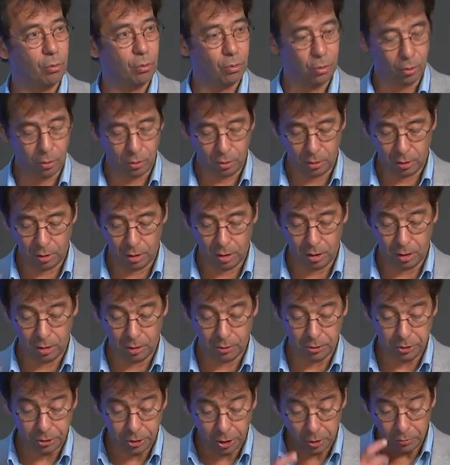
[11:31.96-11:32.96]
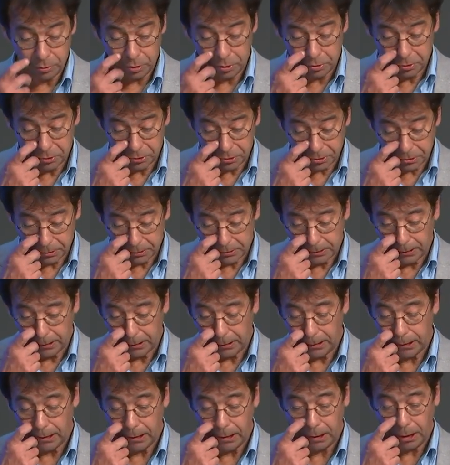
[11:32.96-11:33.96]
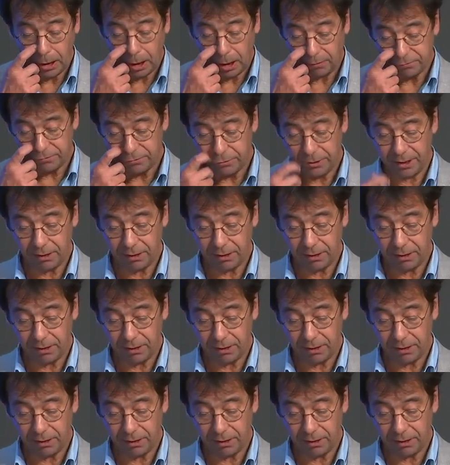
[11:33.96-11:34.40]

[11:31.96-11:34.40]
euh, dans le fixe.